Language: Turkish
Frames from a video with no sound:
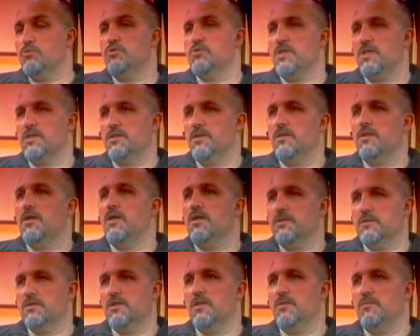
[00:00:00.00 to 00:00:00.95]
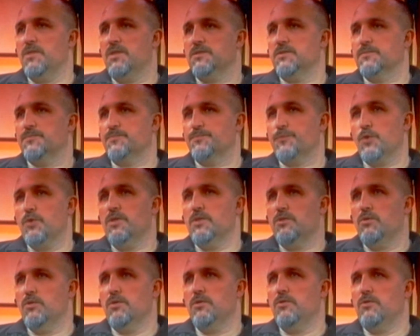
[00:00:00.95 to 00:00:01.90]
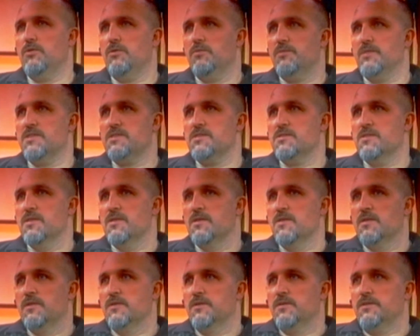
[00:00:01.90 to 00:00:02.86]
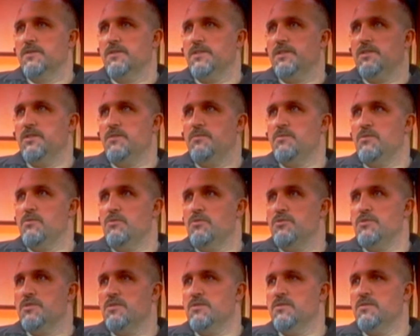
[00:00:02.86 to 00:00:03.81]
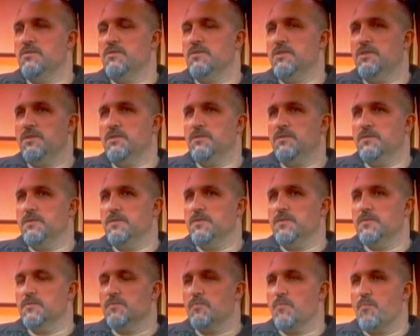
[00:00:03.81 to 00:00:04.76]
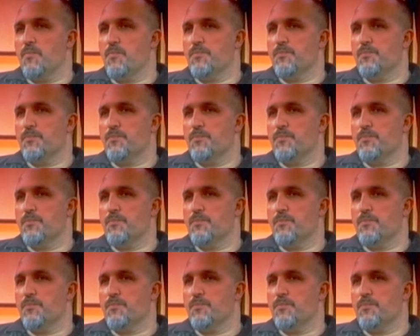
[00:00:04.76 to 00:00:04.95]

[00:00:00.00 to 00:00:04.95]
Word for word: alt kuşaklara aktarmak öyle kolay olmaz. E tabi hocanın da e,